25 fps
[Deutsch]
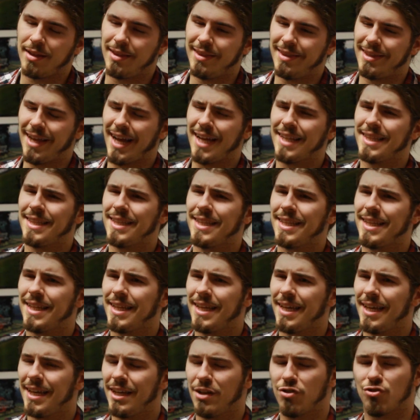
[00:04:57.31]

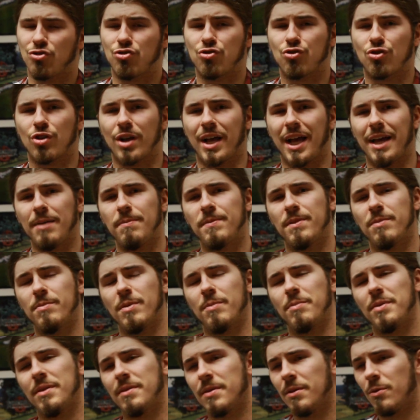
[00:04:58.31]
dann schreibt es
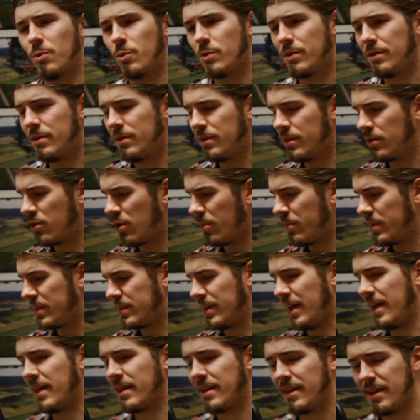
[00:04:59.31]
mir bitte unten in die
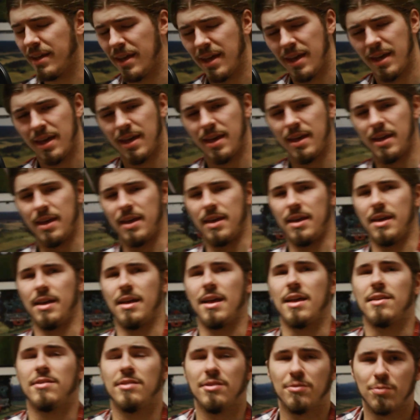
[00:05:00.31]
Kommentare.
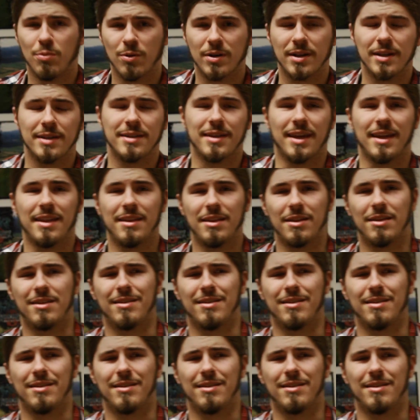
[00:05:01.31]
Es ist wirklich